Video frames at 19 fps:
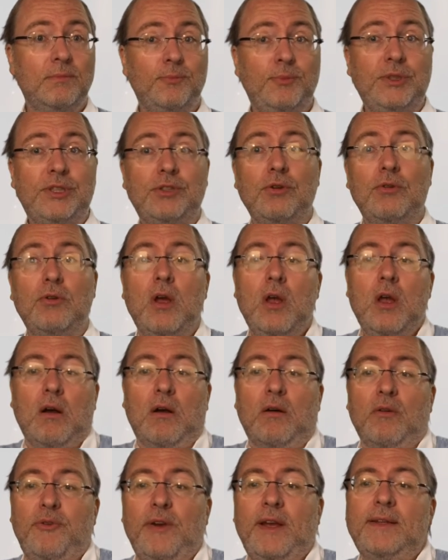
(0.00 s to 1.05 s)
Puisque,
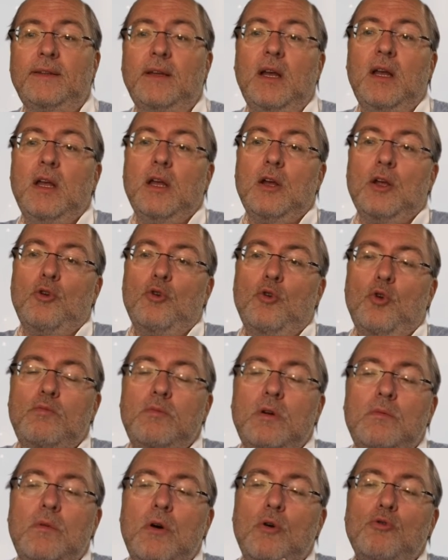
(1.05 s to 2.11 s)
en fait, au
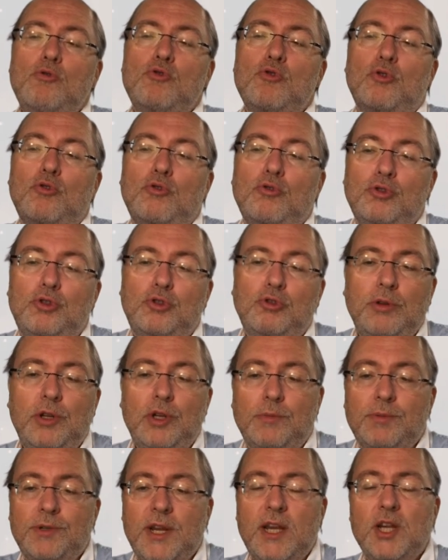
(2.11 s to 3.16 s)
moment où je construis
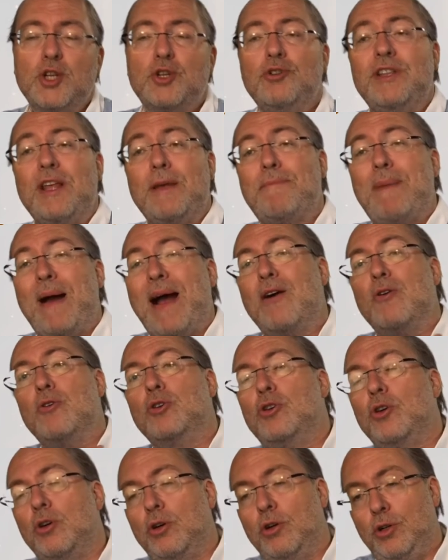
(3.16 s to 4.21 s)
l'objet, je n'ai pas
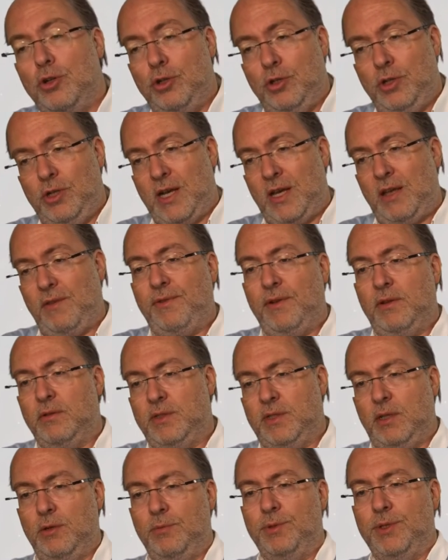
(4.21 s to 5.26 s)
encore la
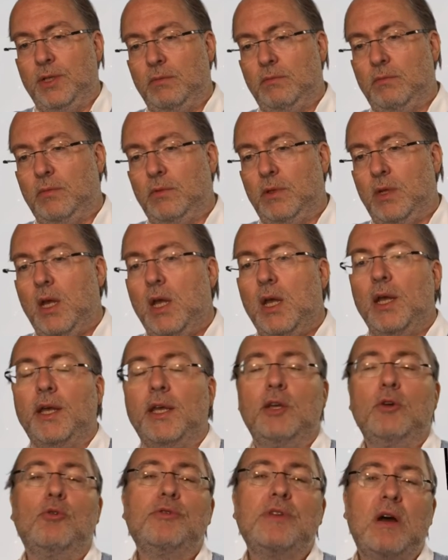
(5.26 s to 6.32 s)
référence à l'objet.
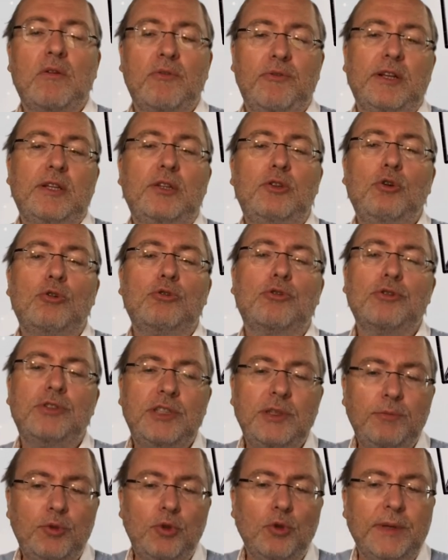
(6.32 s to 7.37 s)
Et on a en fait d'autres
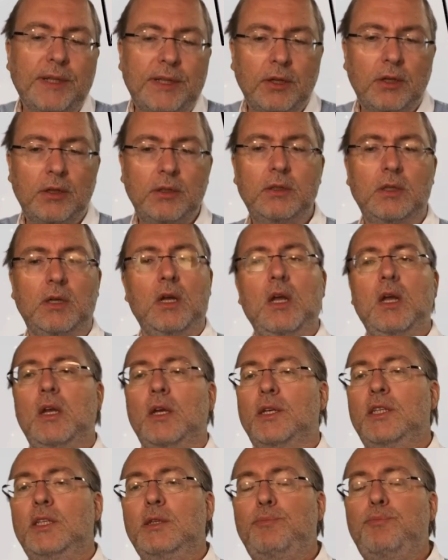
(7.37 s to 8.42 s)
types de méthodes
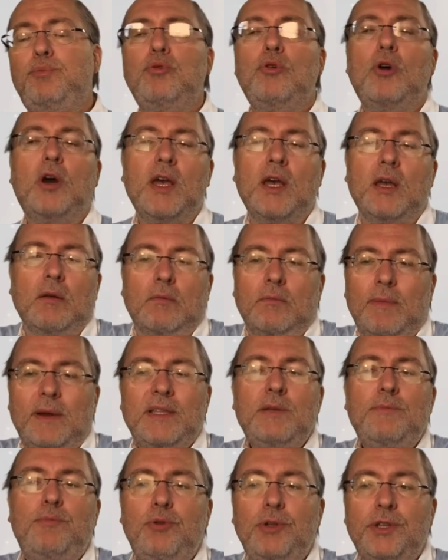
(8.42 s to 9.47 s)
qui pourraient
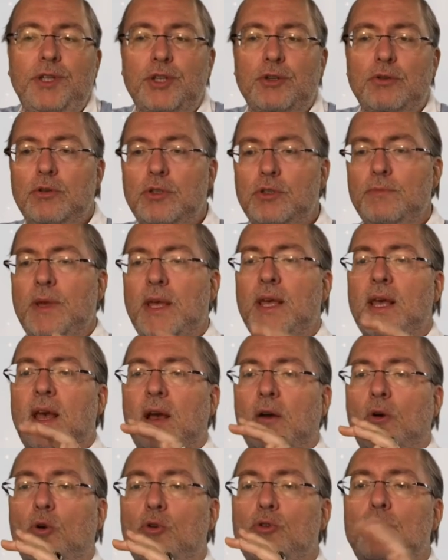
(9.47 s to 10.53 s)
manipuler des choses, mais
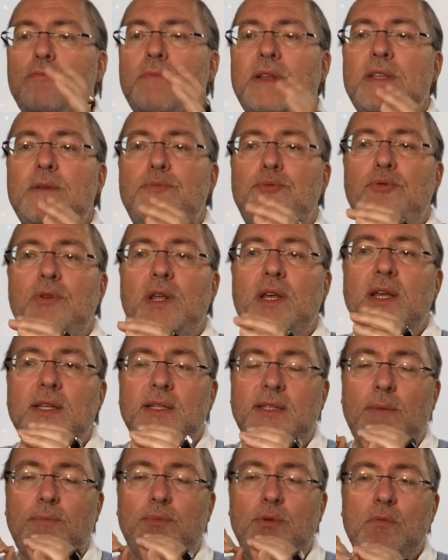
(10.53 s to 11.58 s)
au lieu de manipuler
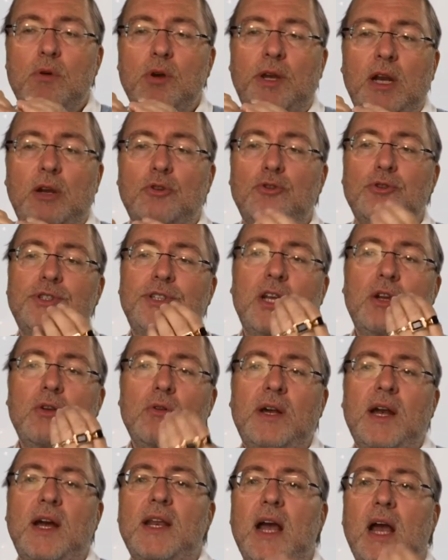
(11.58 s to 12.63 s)
simplement quelque chose qui est
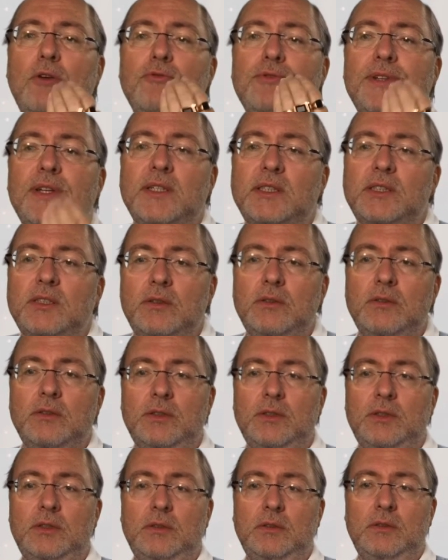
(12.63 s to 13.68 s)
local à une
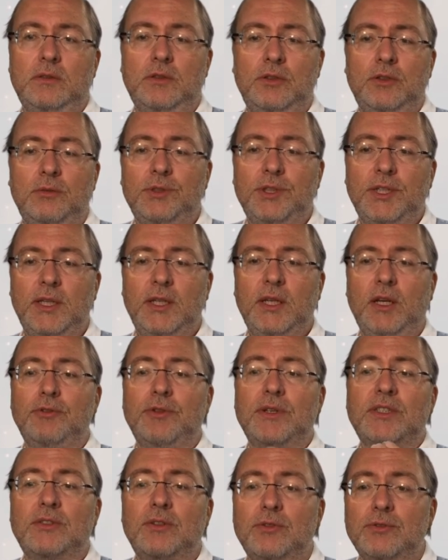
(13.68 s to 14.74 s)
instance d'un objet, à
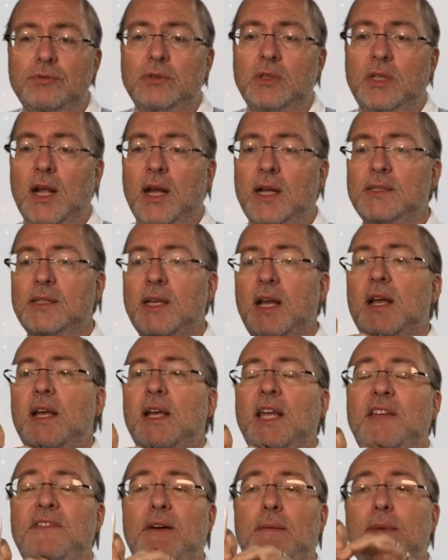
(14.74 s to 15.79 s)
une instance d'une classe,
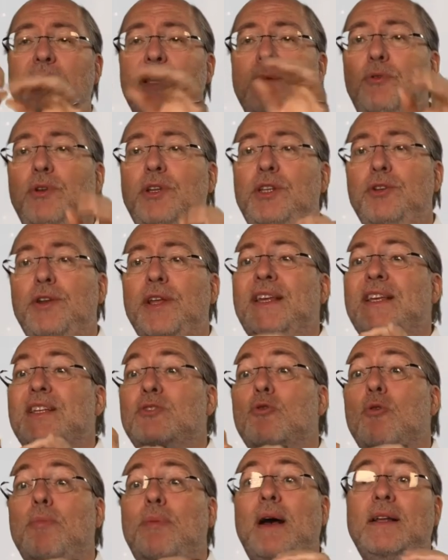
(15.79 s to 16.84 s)
il va manipuler des données qui
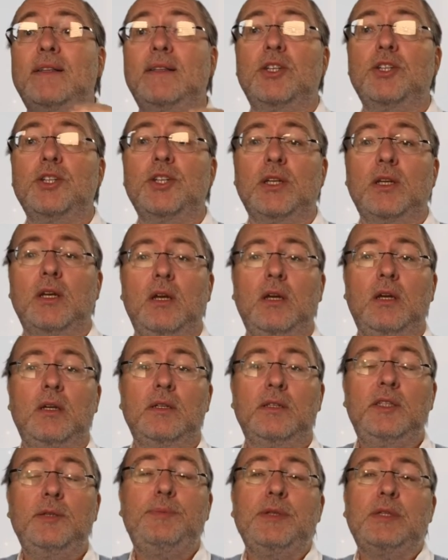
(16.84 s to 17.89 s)
sont partagées,
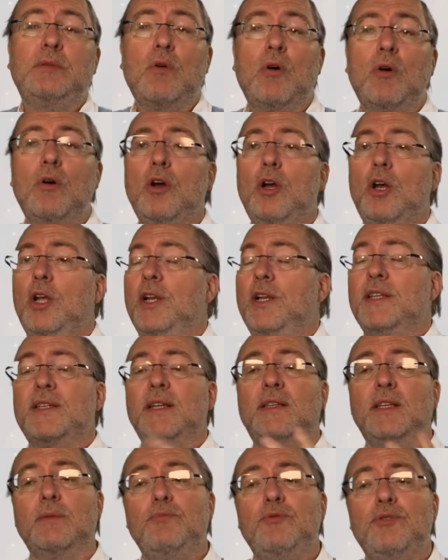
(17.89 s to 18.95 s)
typiquement les
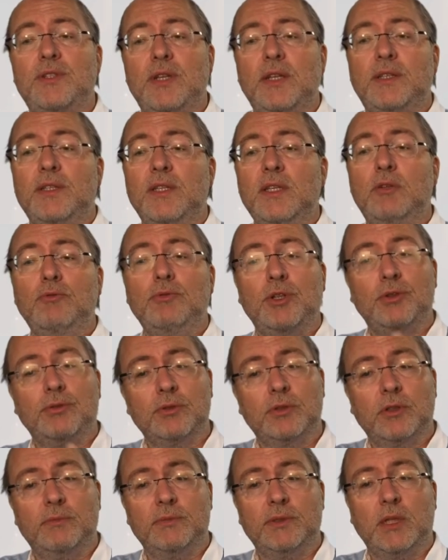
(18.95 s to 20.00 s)
attributs statiques ou des
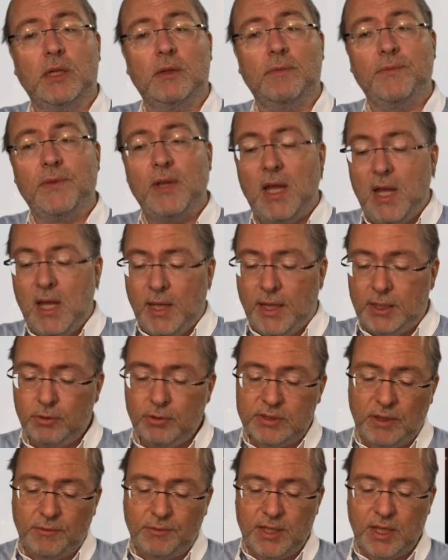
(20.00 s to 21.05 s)
choses comme ça. Et
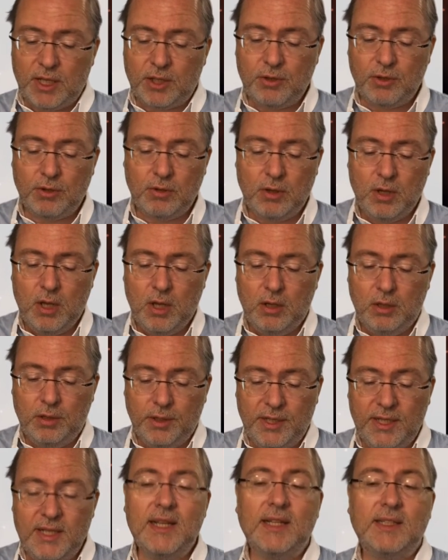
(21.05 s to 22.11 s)
donc ça veut dire
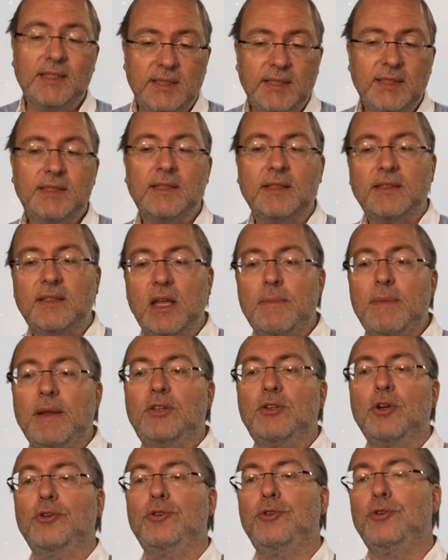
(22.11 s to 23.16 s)
qu'il existe des
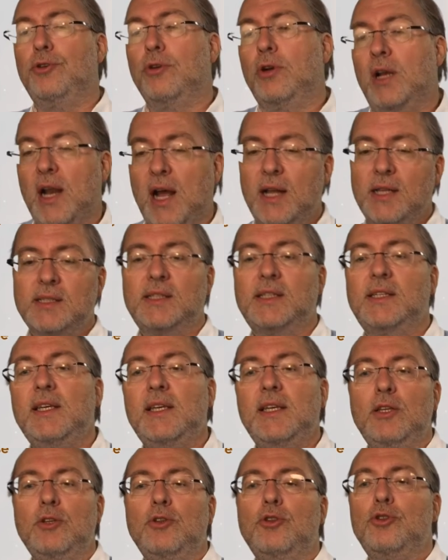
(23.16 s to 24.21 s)
méthodes de classe
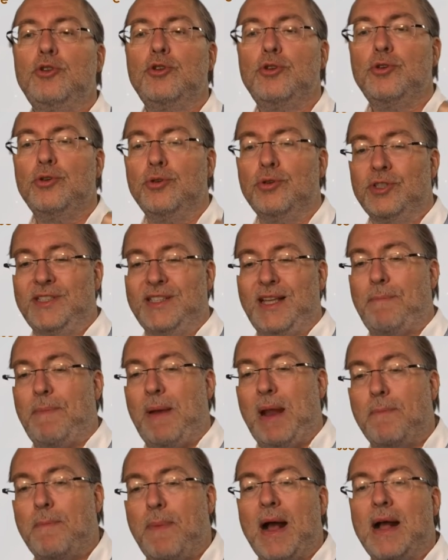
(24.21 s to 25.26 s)
qui ne
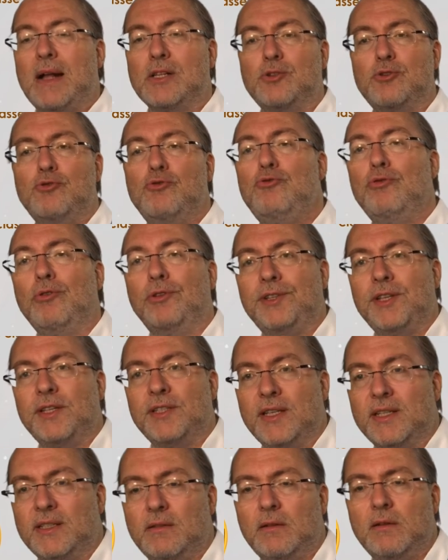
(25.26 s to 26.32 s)
s'appellent pas sur
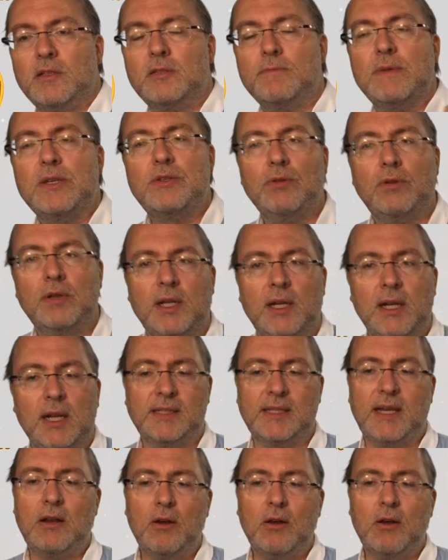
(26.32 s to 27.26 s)
des instances mais sur des classes.